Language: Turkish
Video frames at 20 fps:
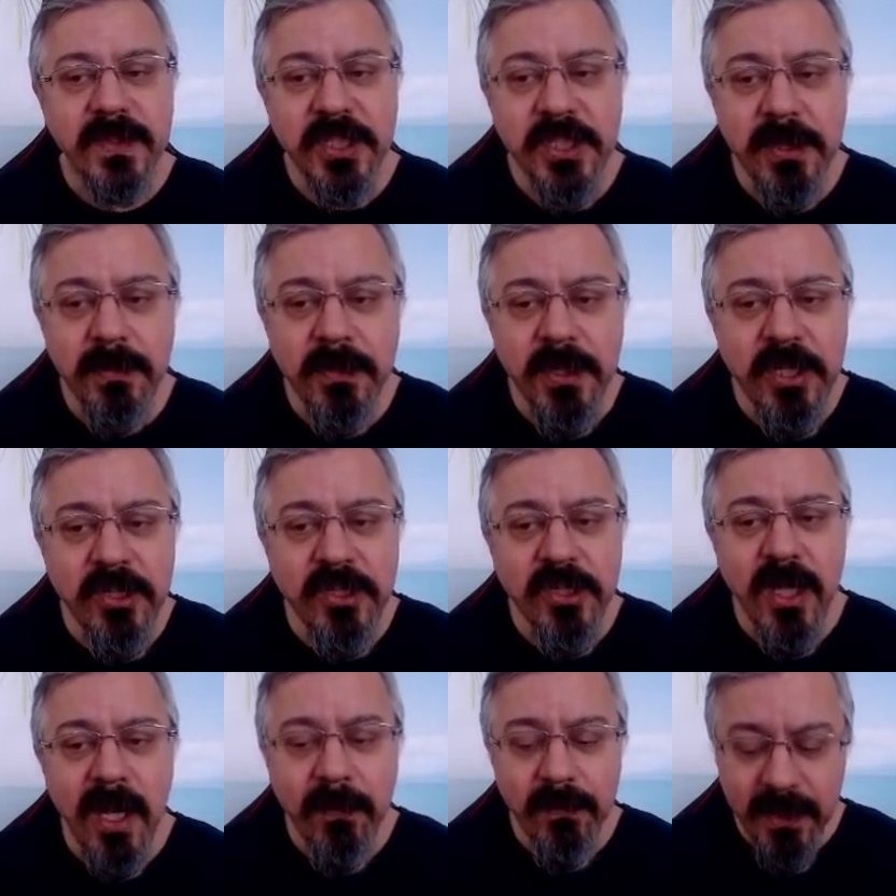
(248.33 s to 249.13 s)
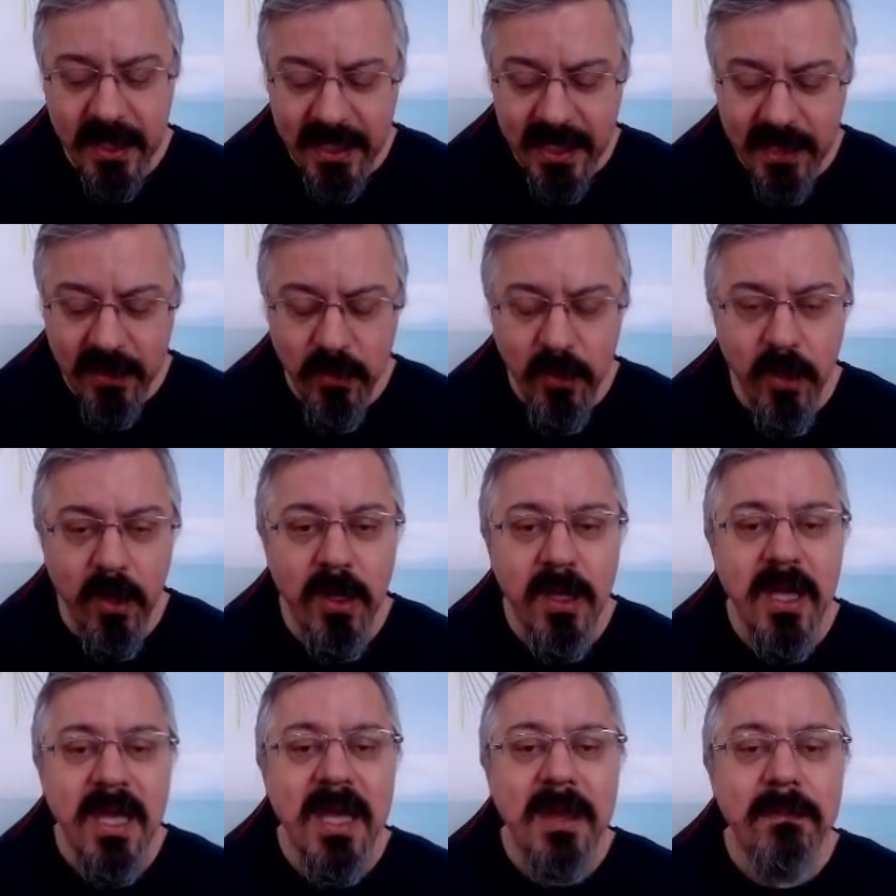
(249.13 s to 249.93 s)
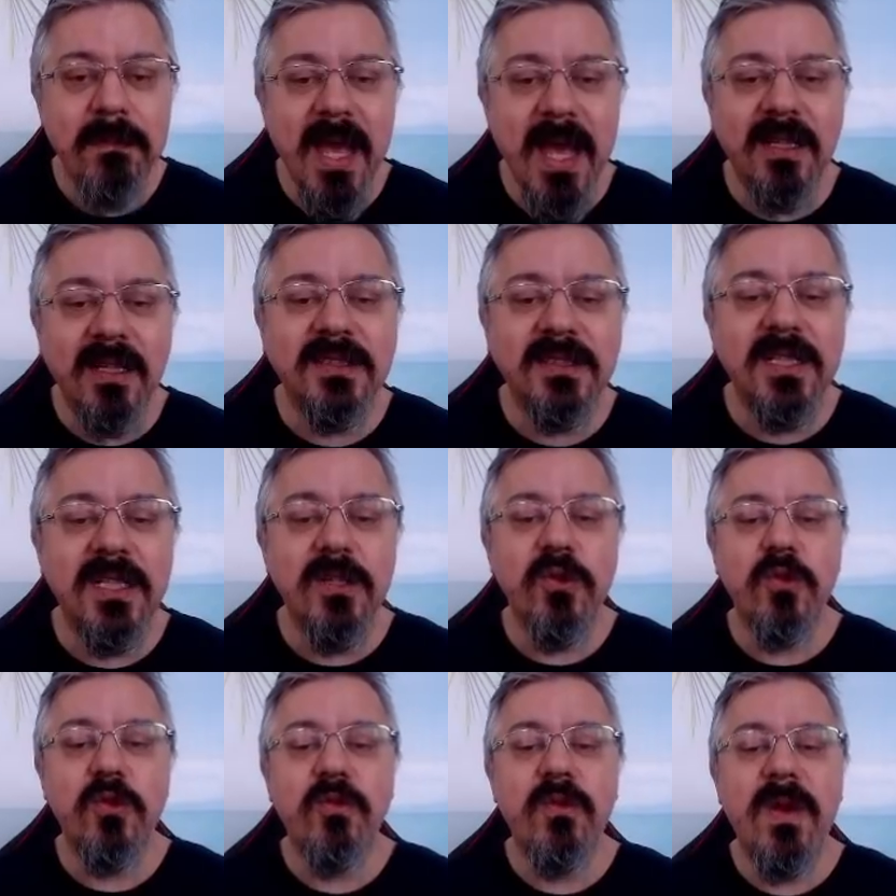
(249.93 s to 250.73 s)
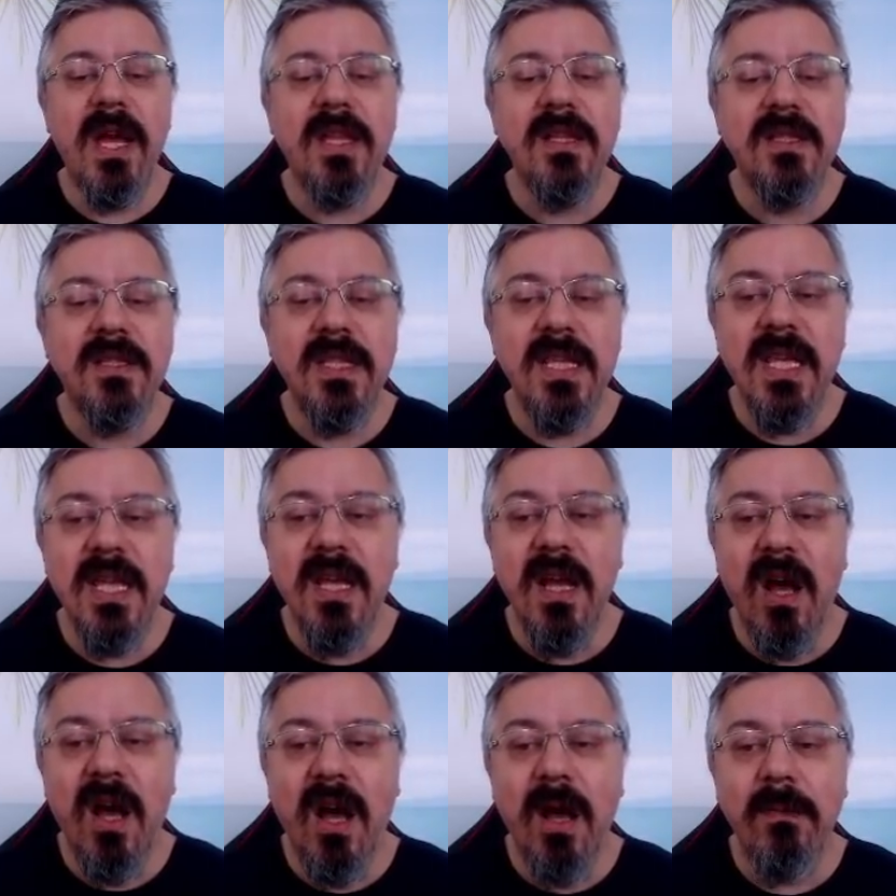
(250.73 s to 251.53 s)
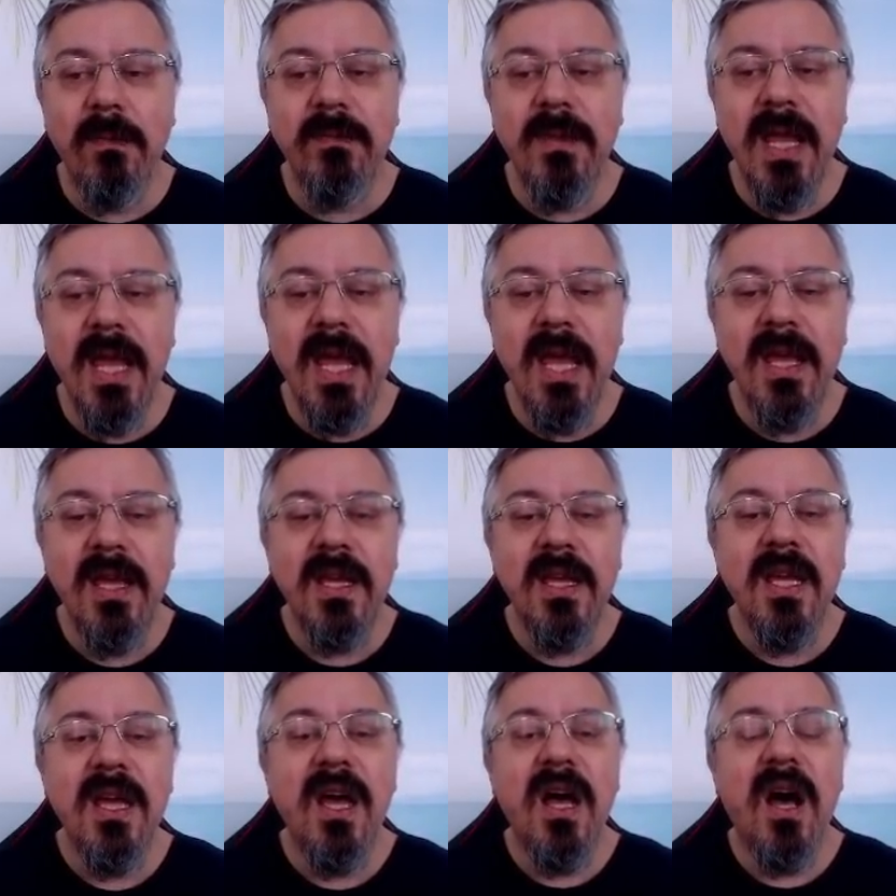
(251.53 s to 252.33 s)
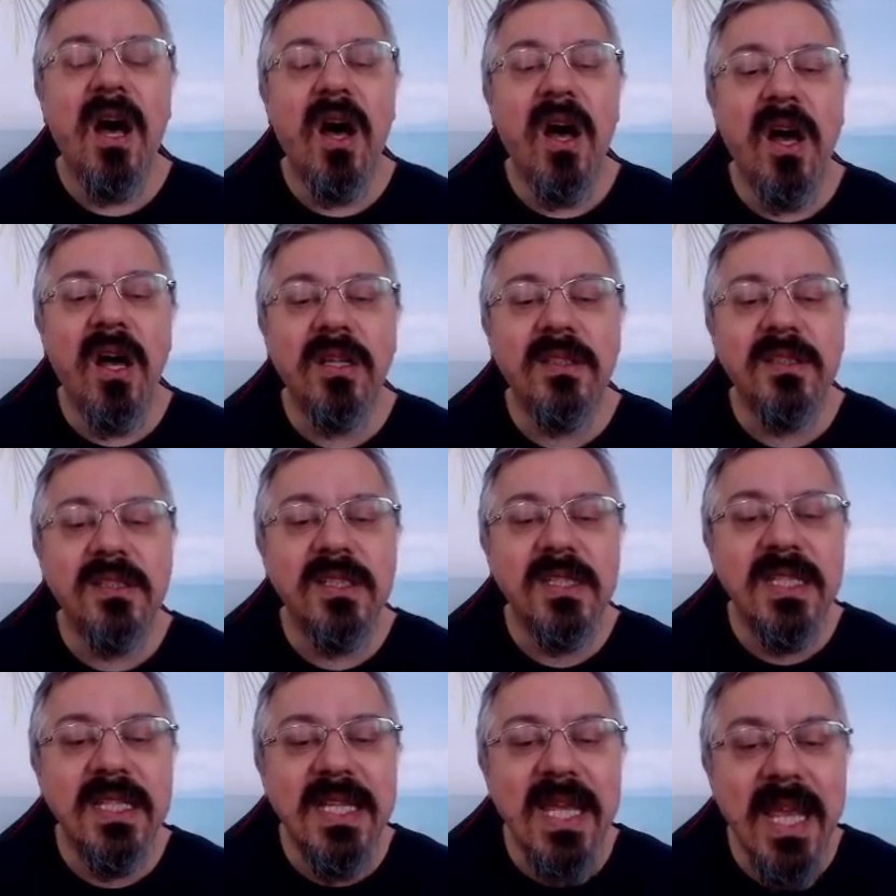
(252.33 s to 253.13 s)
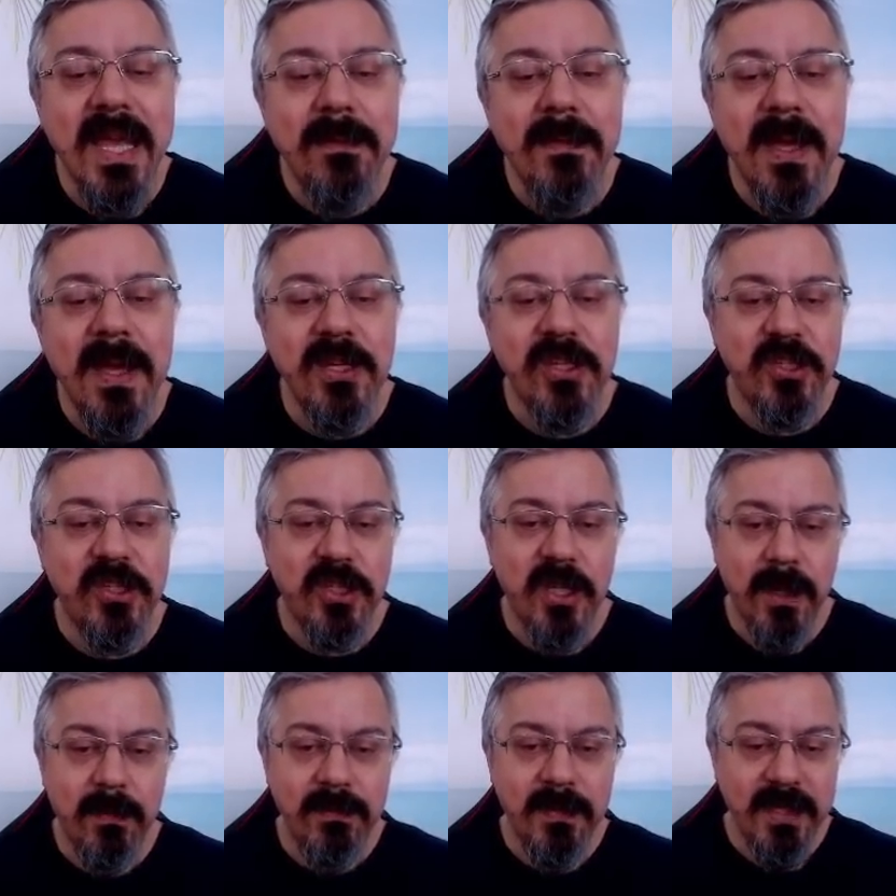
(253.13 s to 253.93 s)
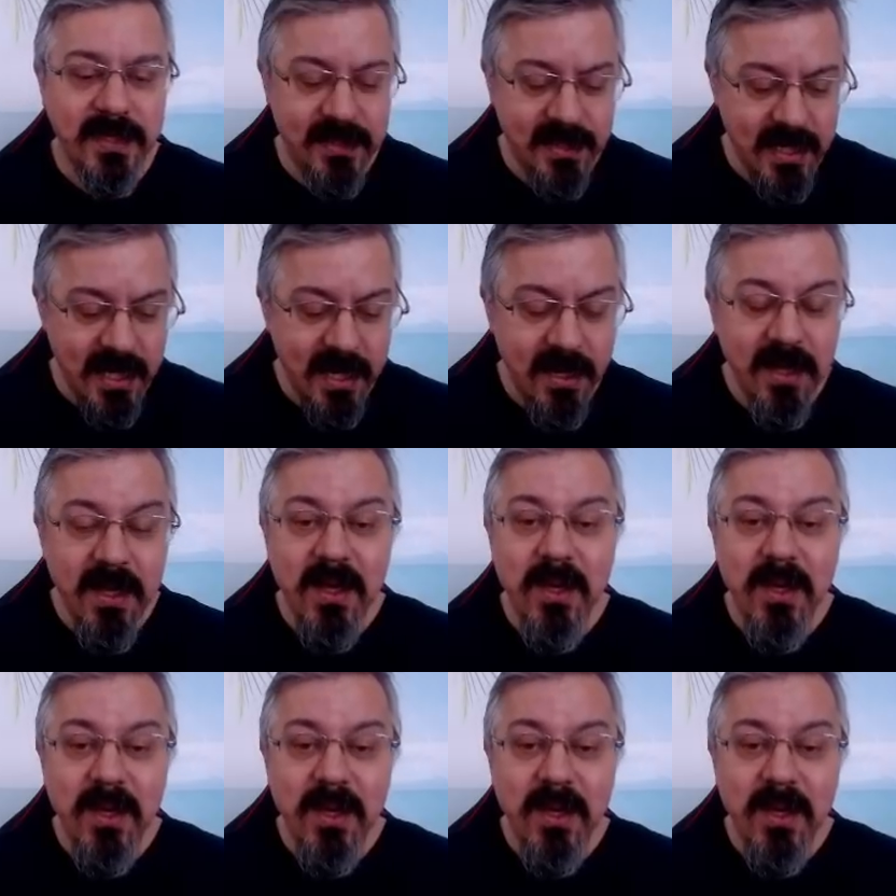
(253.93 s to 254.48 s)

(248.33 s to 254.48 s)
Şimdi işte hamle geliyor. Beyazların güvendiği hamle at G5 hamlesi.